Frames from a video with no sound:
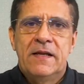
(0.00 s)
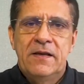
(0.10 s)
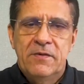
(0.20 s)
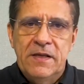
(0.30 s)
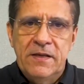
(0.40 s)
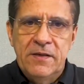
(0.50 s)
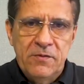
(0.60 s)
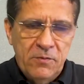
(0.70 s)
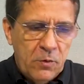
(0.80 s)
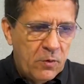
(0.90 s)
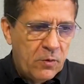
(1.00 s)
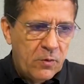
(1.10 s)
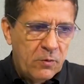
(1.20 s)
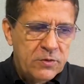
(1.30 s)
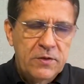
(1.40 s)
que, que
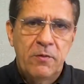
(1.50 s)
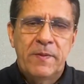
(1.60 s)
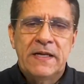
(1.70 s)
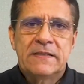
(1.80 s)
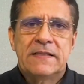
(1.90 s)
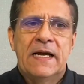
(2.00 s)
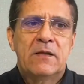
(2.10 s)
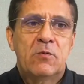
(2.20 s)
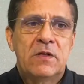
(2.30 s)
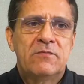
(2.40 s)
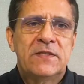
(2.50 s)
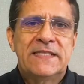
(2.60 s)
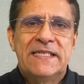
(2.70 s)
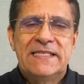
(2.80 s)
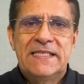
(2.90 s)
o, o, seu passado, quando
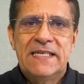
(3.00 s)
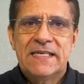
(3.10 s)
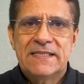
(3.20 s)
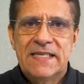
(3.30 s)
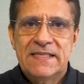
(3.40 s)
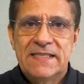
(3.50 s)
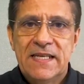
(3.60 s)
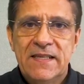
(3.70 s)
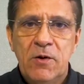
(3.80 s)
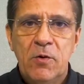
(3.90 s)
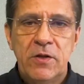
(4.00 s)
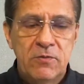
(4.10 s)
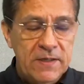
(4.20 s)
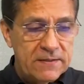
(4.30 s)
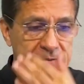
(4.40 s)
você tinha
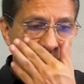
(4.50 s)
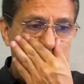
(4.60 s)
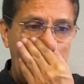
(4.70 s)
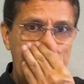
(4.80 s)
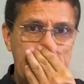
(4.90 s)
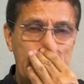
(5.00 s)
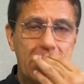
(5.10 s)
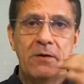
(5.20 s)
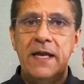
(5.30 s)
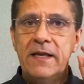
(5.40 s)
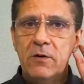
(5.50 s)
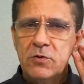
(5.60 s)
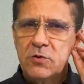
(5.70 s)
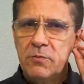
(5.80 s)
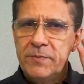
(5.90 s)
68 anos de idade. O que, que
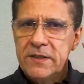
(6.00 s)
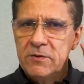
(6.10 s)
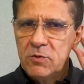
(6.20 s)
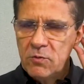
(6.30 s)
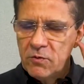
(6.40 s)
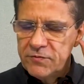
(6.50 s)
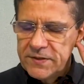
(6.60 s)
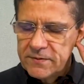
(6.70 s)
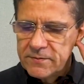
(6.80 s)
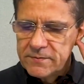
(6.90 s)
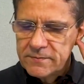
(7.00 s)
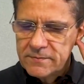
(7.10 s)
é o zumbido no ouvido?